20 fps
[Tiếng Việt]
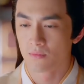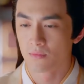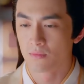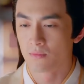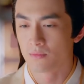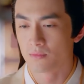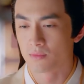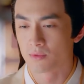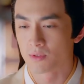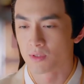con
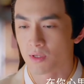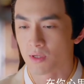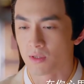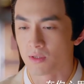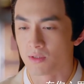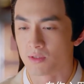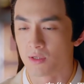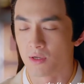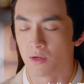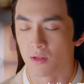gà
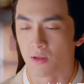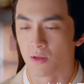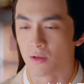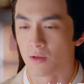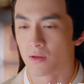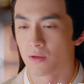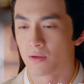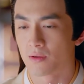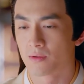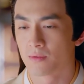thôi bớt
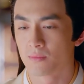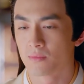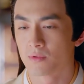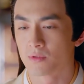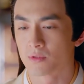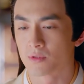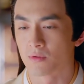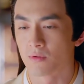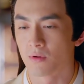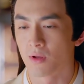diễn đi
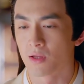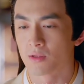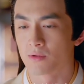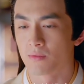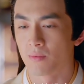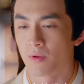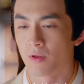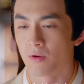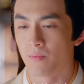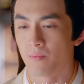Thật ra người
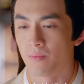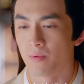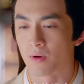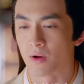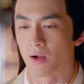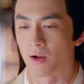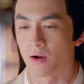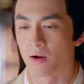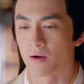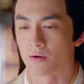tới đây để tìm
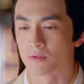hiểu